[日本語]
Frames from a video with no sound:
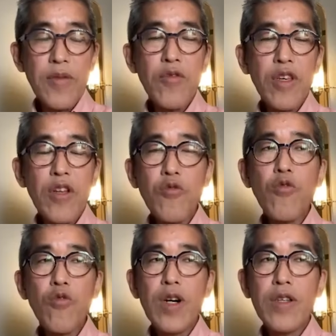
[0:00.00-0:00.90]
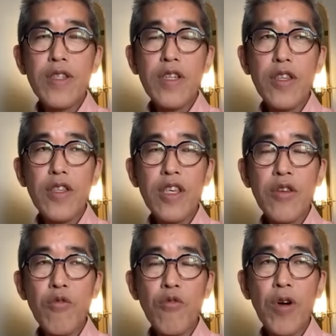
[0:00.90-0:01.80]
だから多分野党は政治資
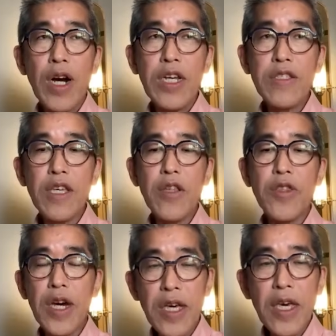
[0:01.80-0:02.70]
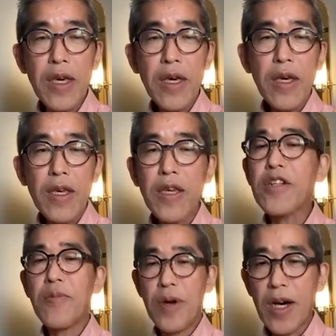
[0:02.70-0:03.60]
金法の改正だけ
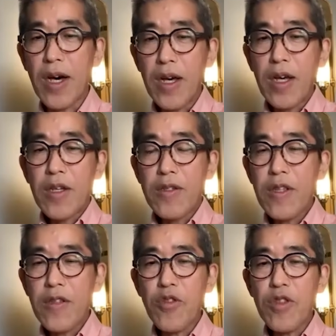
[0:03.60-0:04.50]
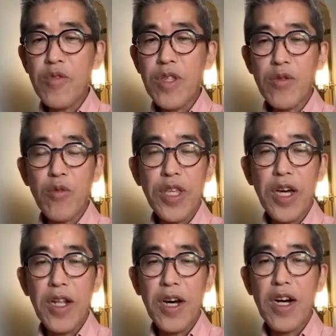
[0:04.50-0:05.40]
やれば、少なくとも自分たちの
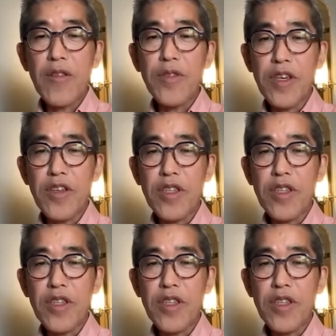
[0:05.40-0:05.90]
手柄があっ